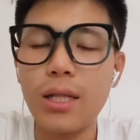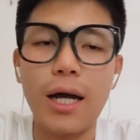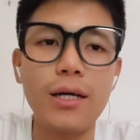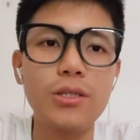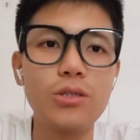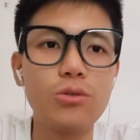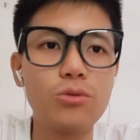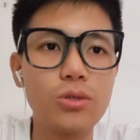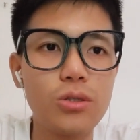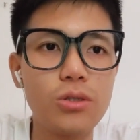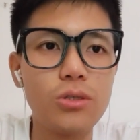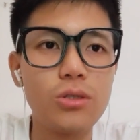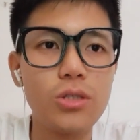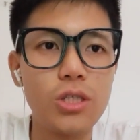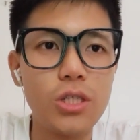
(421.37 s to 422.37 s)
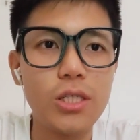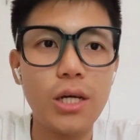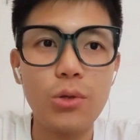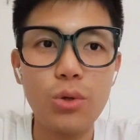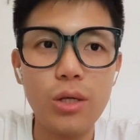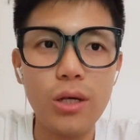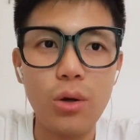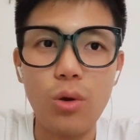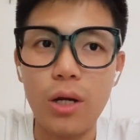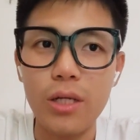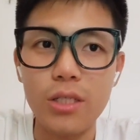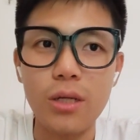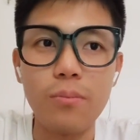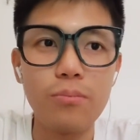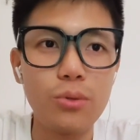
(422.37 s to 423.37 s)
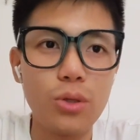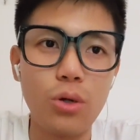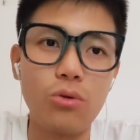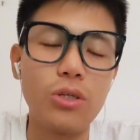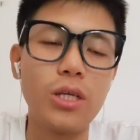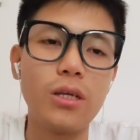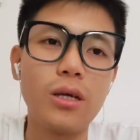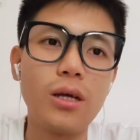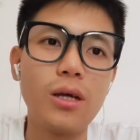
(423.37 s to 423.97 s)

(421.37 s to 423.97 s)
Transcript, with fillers: 难就是新疆队的管理层不同意，